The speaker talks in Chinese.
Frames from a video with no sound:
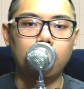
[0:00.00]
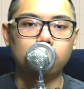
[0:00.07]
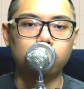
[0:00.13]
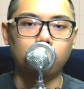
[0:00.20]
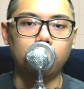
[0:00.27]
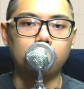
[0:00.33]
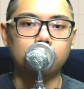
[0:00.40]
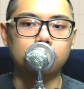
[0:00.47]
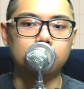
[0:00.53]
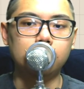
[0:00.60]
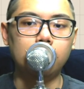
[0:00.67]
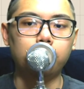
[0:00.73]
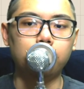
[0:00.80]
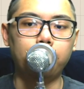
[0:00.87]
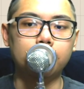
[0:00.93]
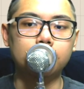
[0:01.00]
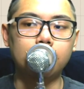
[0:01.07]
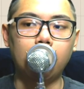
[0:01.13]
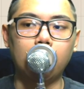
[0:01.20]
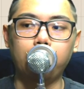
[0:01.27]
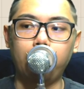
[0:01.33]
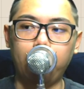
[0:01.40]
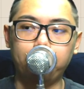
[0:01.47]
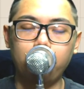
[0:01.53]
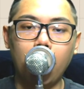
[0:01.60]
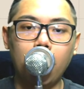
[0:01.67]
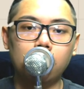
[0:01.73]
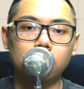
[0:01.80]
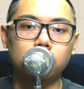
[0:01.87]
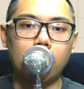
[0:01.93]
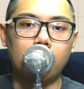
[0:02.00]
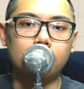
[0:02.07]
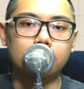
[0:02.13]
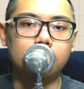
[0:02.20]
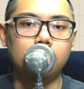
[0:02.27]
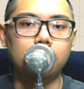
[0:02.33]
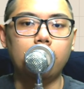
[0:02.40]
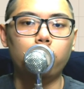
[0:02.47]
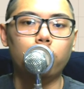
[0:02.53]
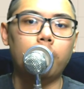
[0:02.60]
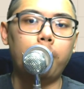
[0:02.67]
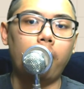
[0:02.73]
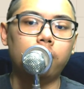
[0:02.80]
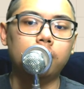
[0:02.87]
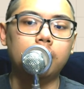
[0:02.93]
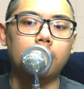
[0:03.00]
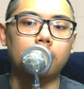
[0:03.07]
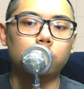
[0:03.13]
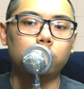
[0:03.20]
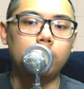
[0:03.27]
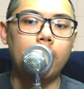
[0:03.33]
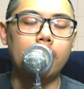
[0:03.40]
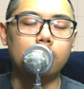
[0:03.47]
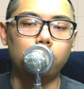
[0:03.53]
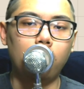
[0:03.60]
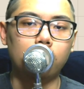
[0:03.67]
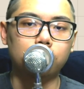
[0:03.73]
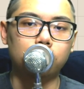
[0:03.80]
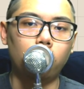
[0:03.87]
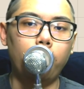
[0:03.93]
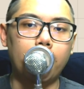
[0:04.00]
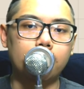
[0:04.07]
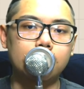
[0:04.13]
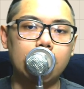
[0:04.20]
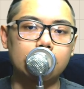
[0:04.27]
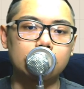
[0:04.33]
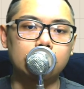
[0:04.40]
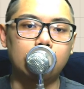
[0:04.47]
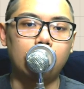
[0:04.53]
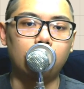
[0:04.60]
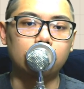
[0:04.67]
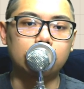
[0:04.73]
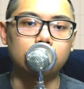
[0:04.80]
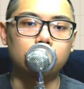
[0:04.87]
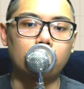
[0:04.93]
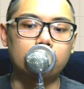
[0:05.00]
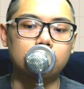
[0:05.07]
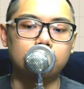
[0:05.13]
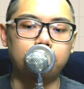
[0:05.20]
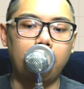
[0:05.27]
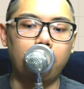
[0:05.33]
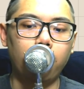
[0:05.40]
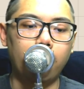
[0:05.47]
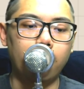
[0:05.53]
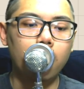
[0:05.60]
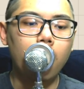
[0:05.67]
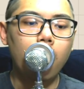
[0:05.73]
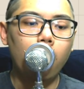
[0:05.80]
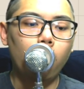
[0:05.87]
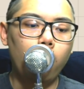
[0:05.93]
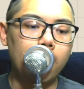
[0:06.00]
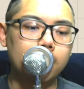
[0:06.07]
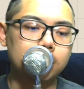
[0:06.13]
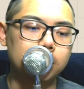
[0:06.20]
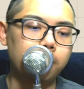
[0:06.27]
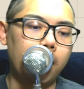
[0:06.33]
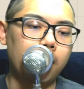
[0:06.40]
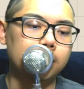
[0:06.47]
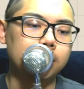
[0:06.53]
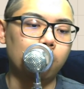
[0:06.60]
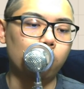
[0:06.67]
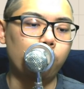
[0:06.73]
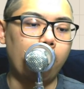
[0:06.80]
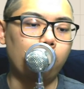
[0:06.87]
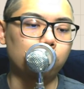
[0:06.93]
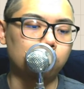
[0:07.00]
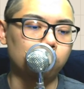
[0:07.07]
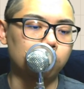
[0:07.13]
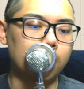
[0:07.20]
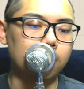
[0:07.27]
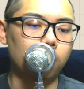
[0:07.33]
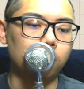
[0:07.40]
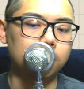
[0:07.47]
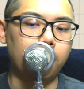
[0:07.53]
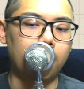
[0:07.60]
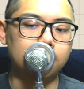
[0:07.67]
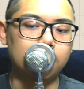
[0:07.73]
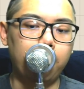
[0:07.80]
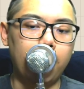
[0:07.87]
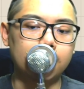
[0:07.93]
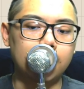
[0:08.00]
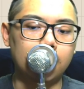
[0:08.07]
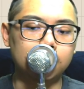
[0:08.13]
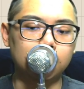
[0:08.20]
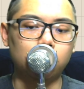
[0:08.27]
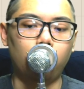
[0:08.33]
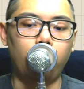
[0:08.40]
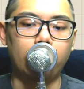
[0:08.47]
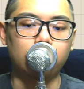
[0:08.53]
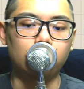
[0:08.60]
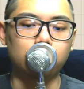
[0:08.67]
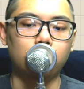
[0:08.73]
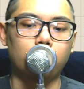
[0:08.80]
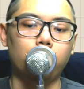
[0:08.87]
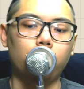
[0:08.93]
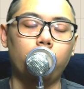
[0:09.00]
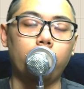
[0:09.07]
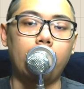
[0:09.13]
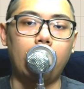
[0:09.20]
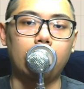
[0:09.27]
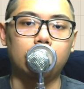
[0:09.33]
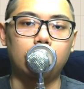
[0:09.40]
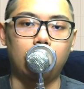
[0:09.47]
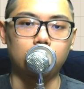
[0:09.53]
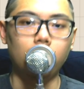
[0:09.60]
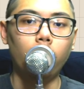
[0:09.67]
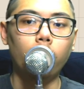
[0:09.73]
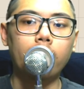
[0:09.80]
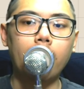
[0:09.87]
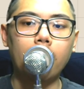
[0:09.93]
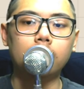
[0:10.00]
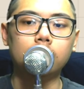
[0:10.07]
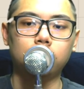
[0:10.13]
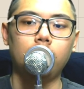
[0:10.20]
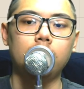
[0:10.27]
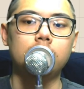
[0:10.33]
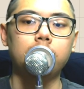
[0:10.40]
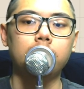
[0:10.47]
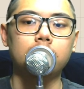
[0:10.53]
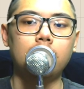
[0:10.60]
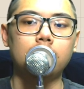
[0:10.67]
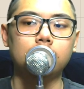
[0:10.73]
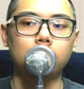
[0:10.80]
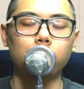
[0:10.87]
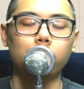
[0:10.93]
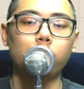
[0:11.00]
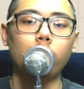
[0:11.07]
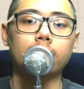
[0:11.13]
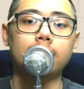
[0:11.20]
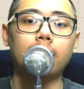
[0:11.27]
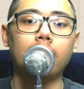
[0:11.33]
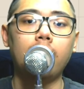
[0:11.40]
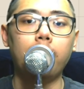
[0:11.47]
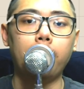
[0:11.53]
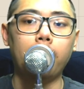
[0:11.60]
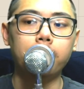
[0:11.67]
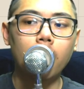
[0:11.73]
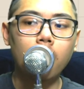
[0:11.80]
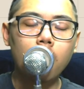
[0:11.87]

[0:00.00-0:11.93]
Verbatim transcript: 所以今天不就喷上来了吗？涨了七点五个百分点，再创收盘价新高。今天收在四十八块，外资买了一千五百五十五张，投信买了三百张，这筹码又全部回来了啊，又回来了。所以基本上这就继续往上看嘛。